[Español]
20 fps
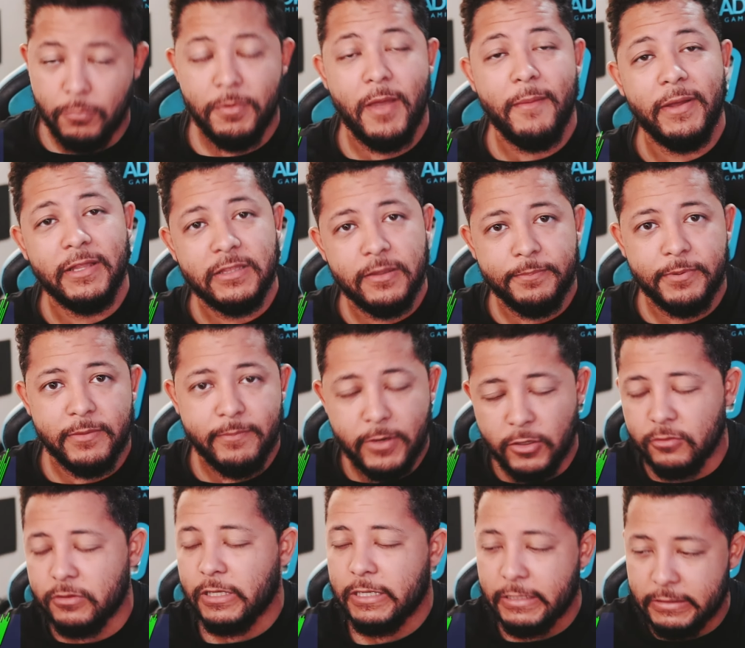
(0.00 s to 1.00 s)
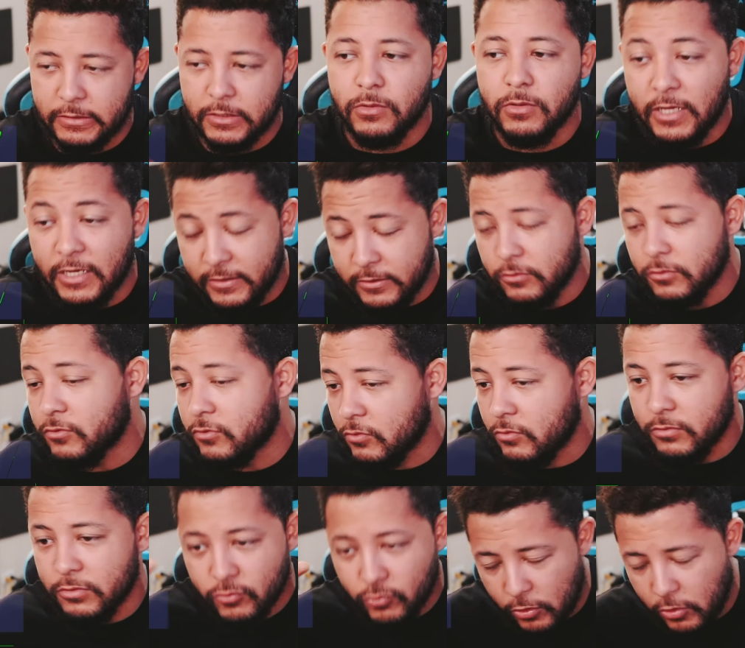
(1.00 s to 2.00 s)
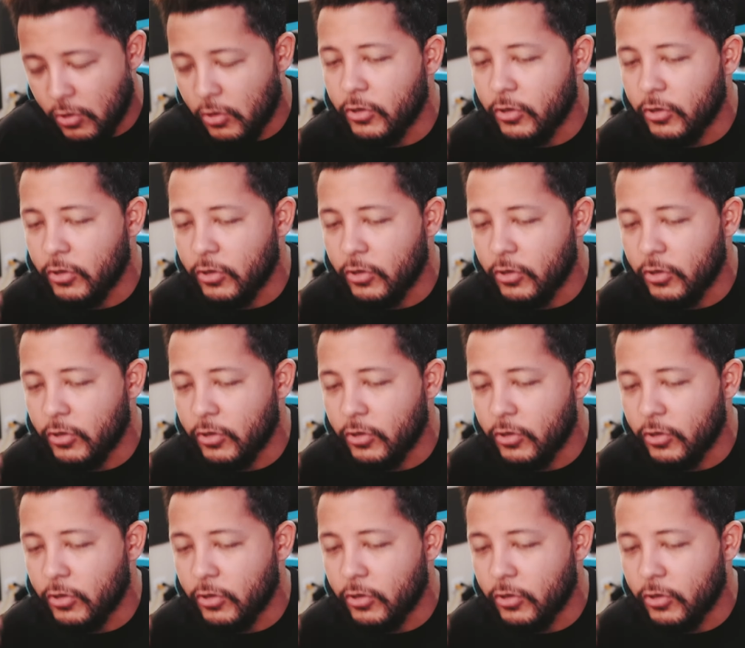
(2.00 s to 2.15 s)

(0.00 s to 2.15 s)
Obviamente, primero tienes que tener un canal de YouTube, eso es